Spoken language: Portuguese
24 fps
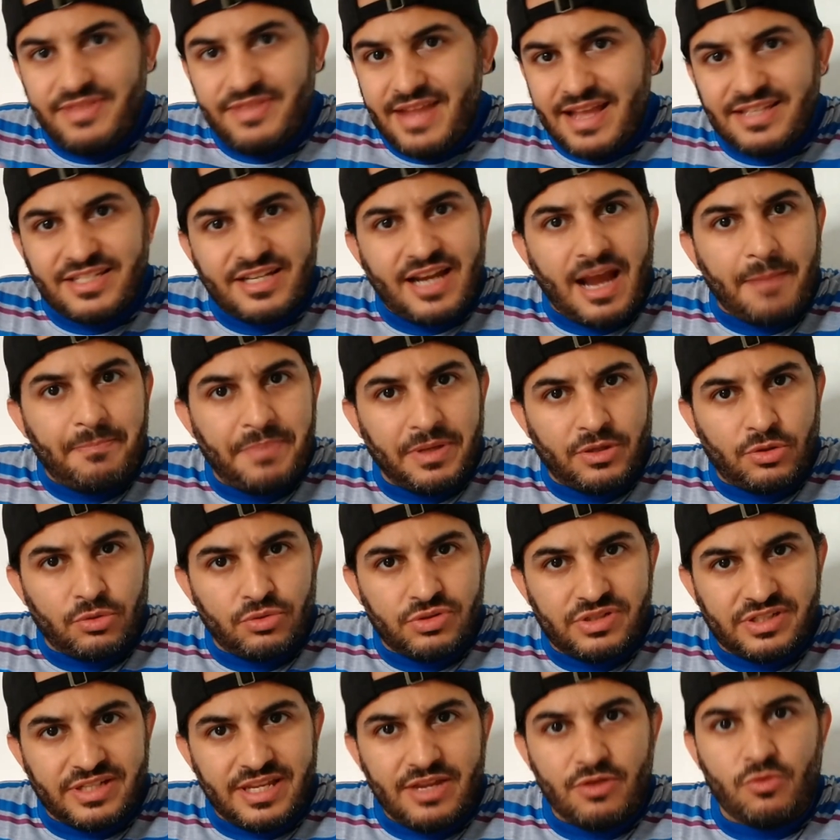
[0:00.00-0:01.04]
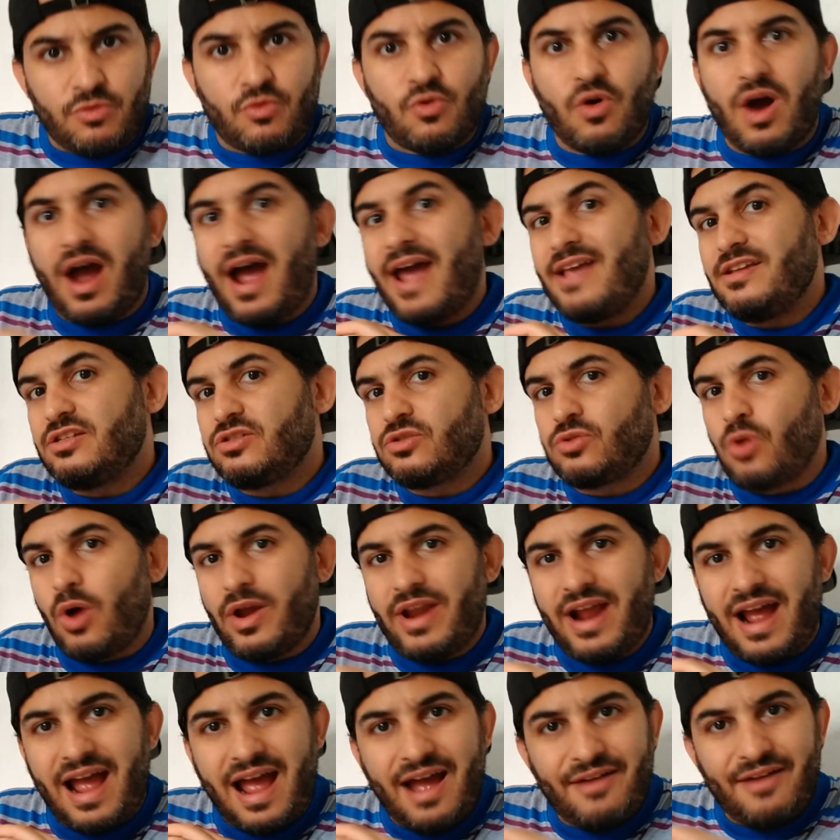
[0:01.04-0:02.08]
Nesse capítulo 5, a
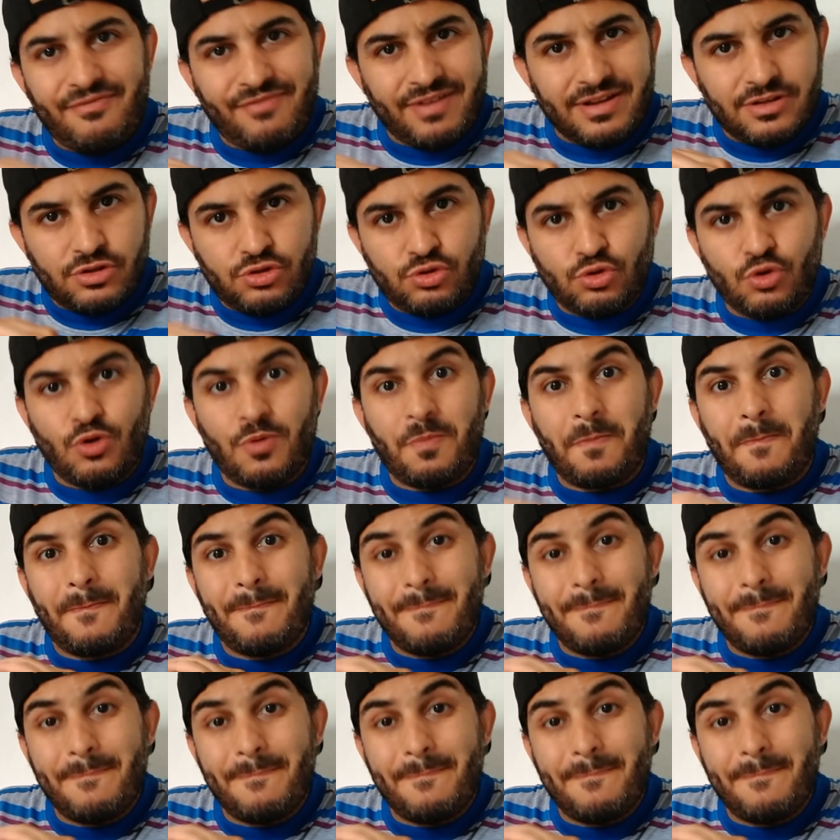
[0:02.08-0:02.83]
história avançou